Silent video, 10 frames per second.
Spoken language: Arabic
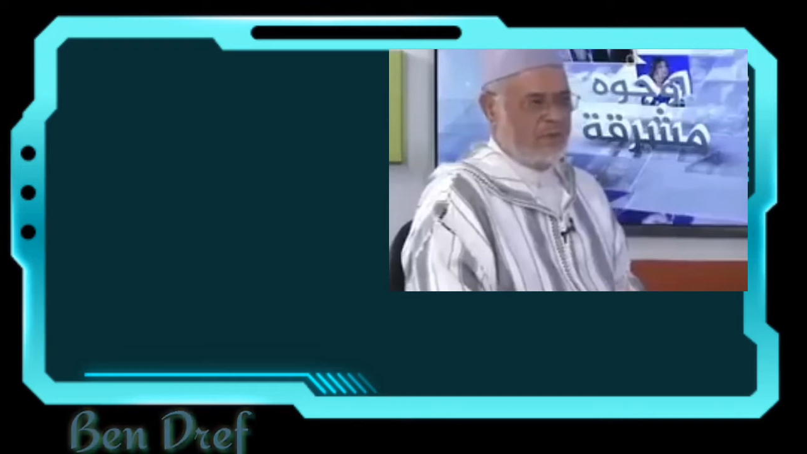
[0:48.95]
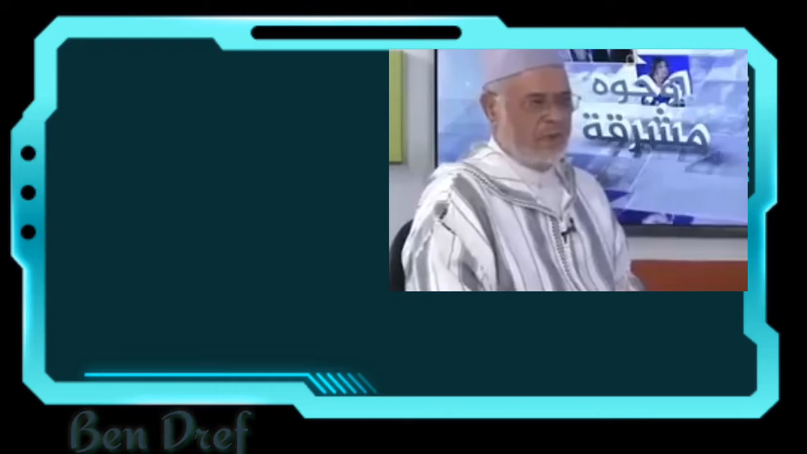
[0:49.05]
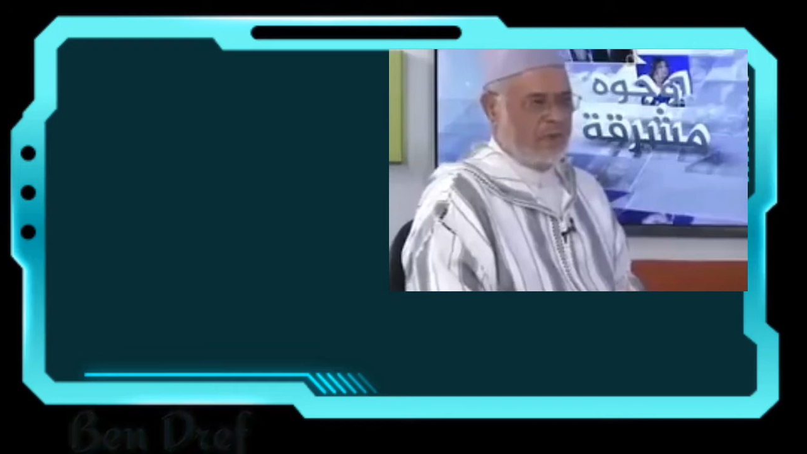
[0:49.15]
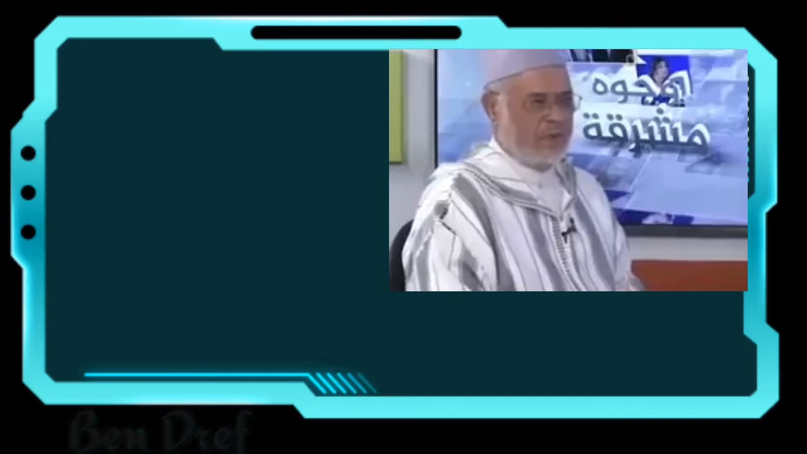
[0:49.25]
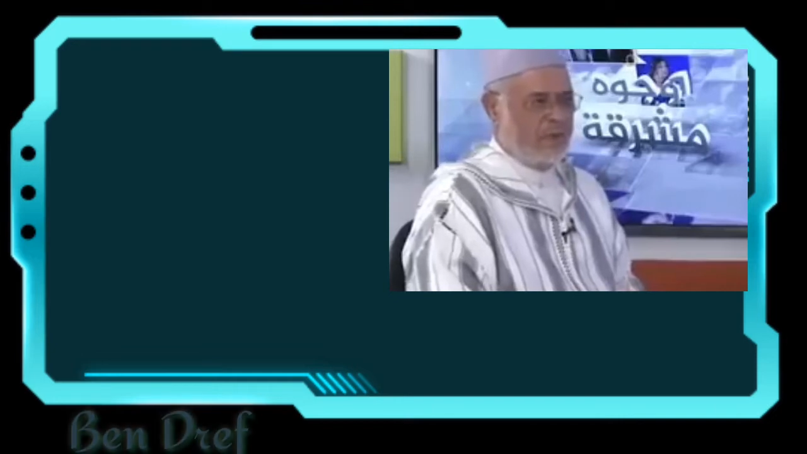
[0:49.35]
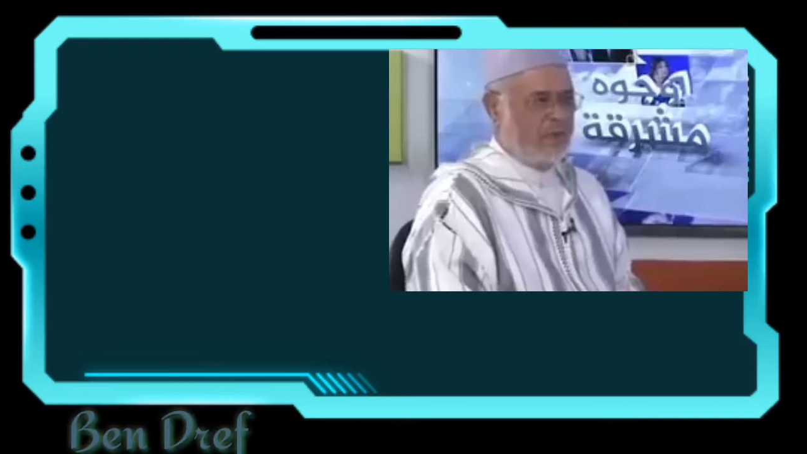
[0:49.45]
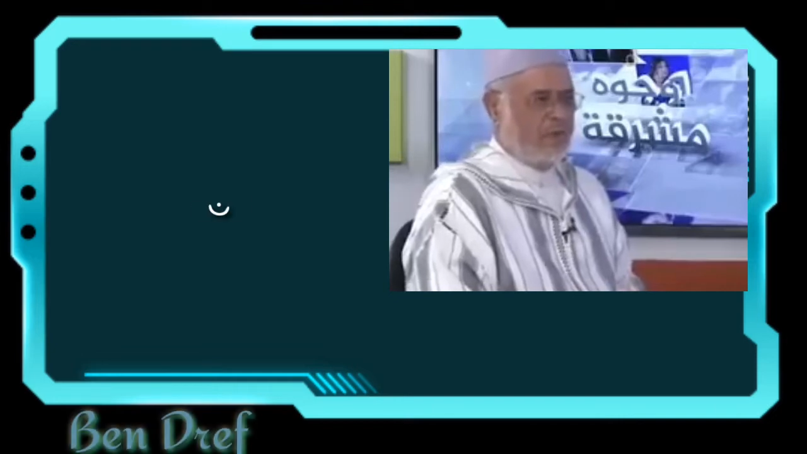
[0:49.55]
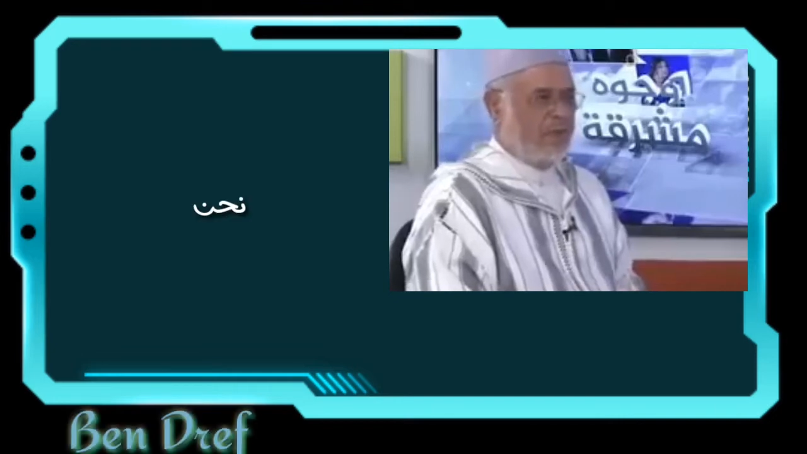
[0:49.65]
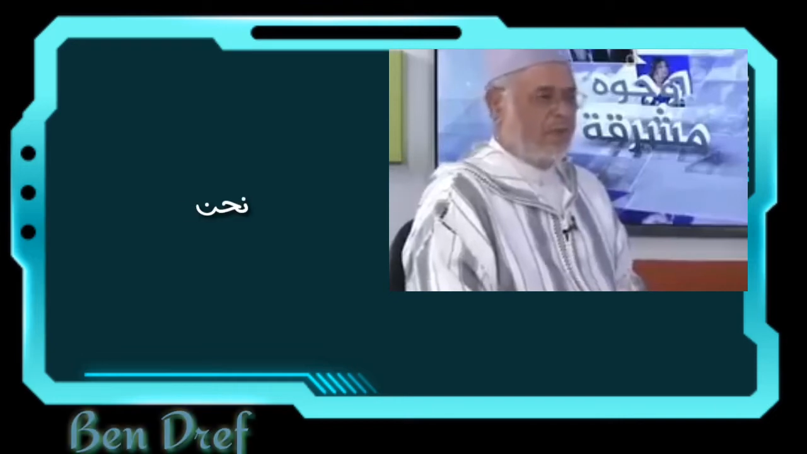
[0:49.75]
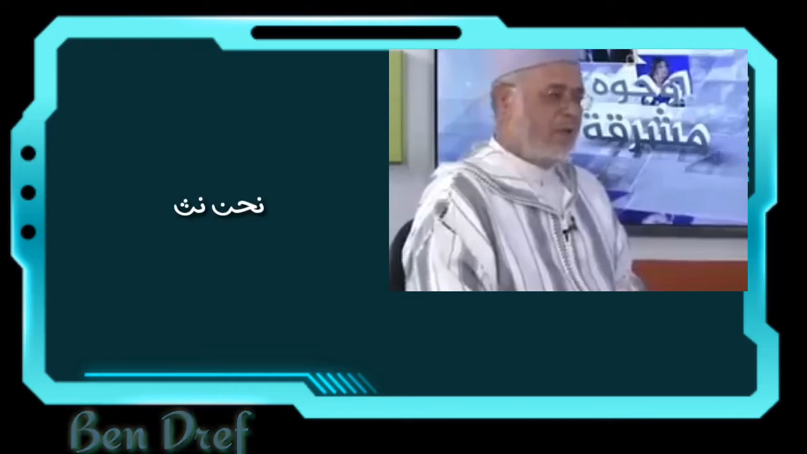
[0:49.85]
من
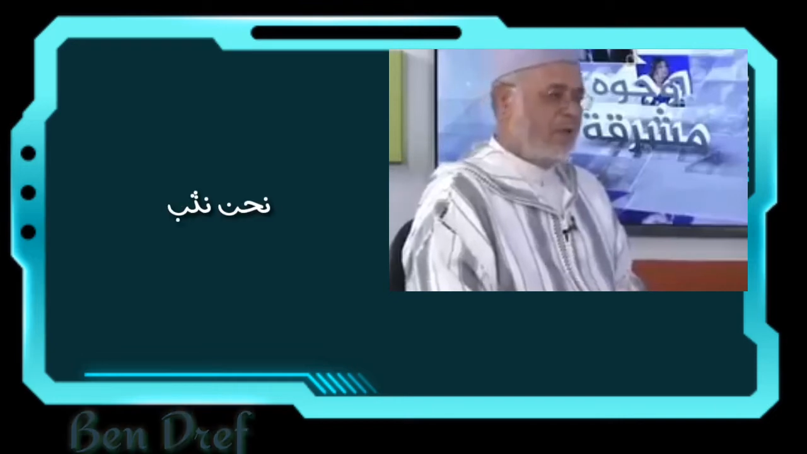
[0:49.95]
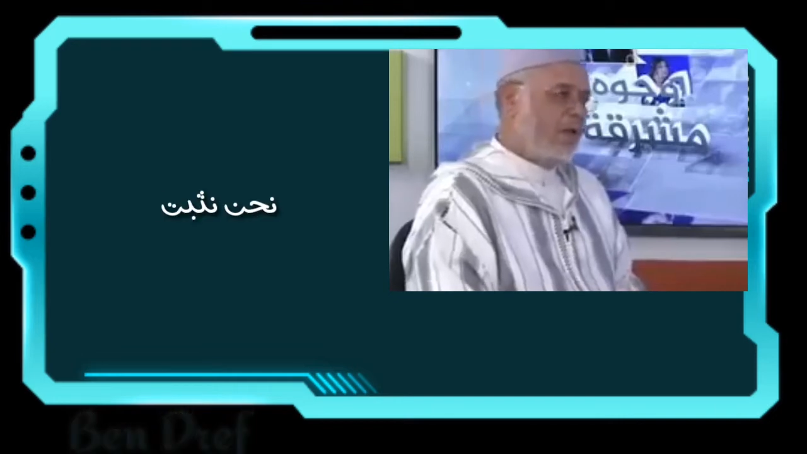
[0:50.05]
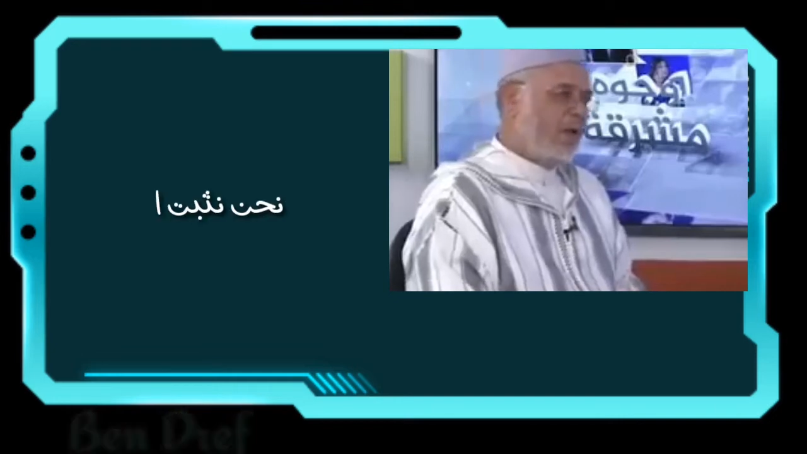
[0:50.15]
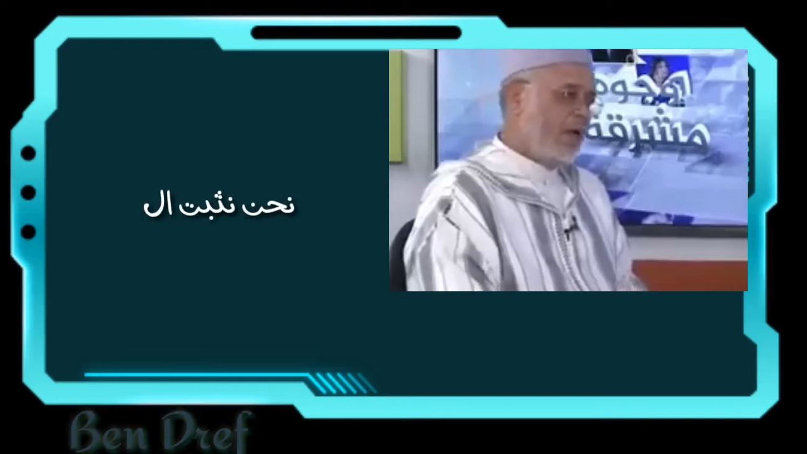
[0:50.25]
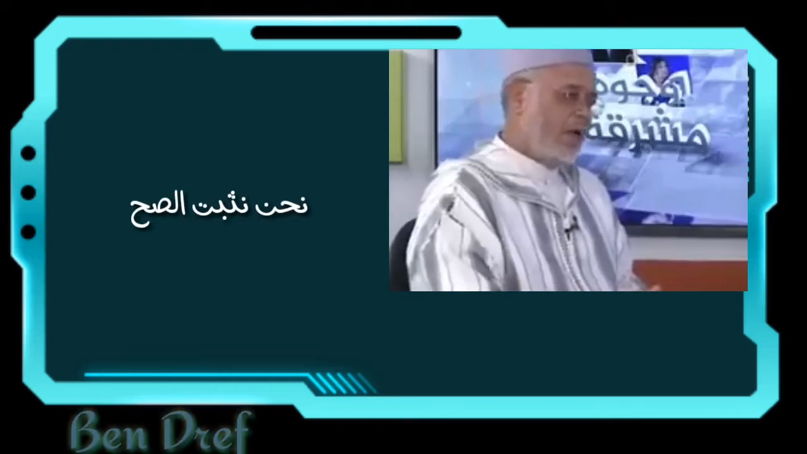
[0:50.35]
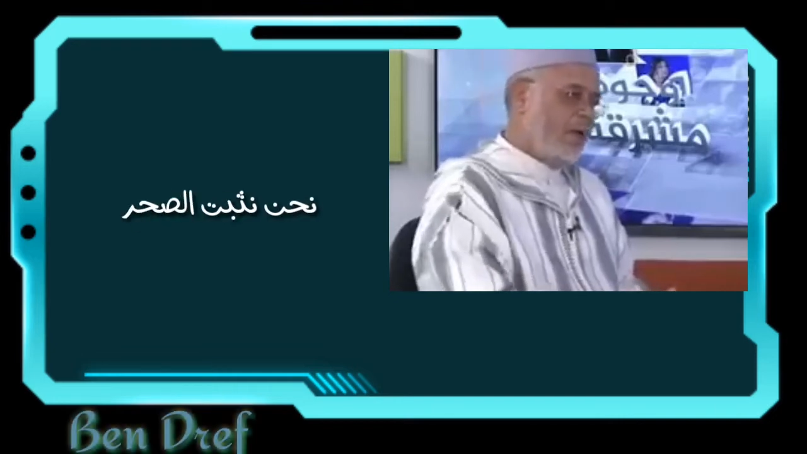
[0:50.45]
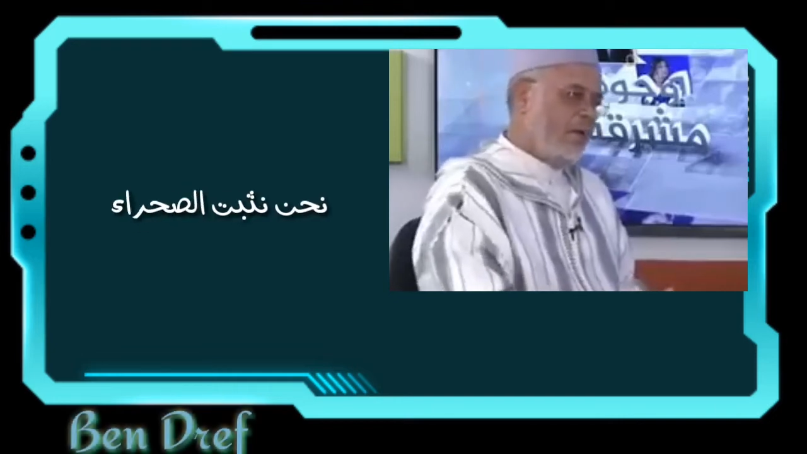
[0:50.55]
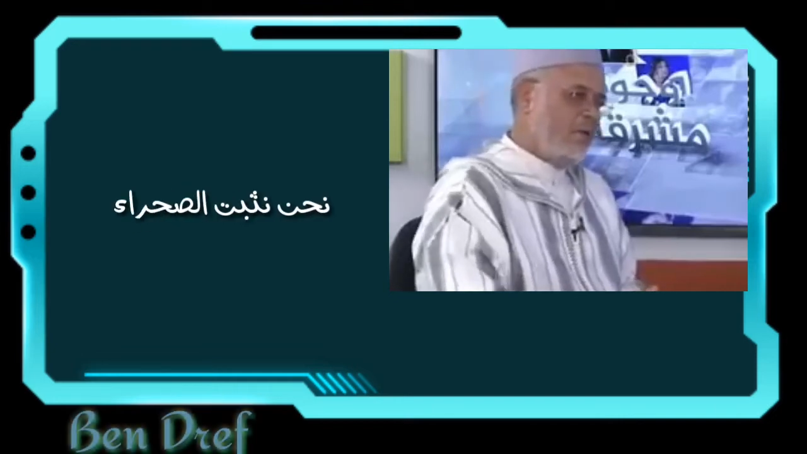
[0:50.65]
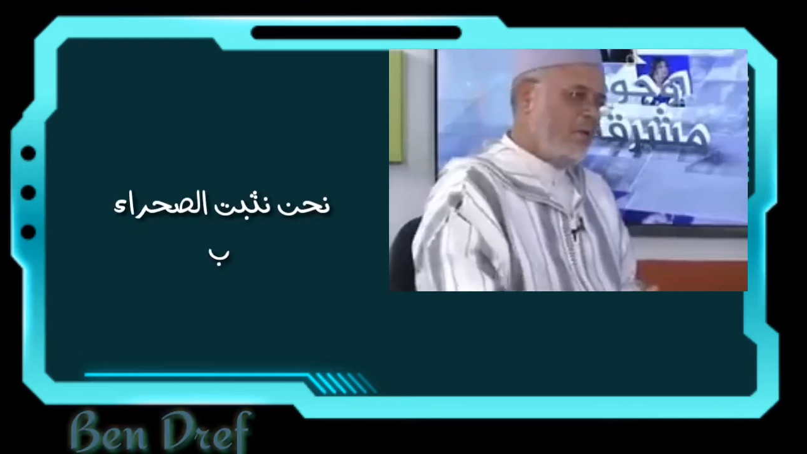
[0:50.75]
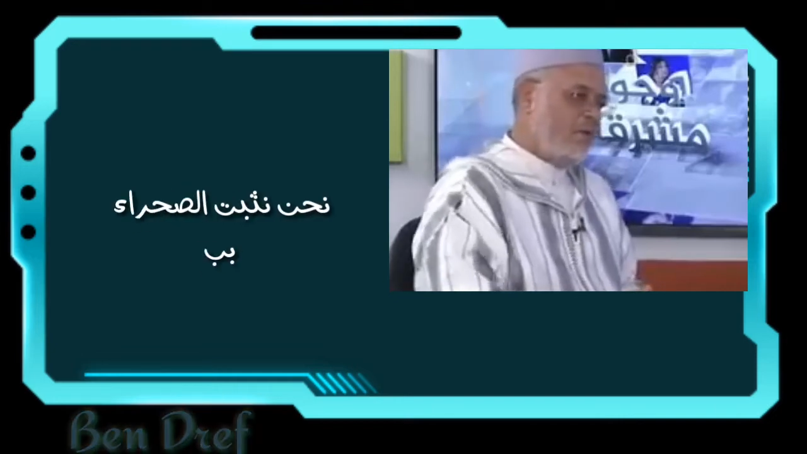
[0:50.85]
يعني
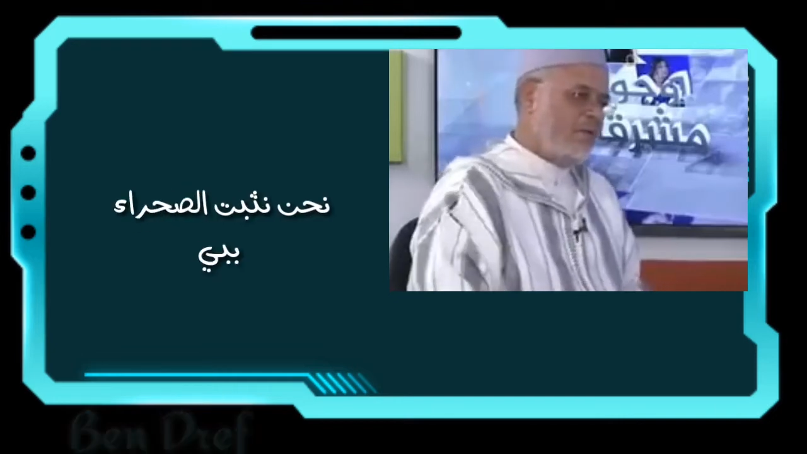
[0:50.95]
الآن نحن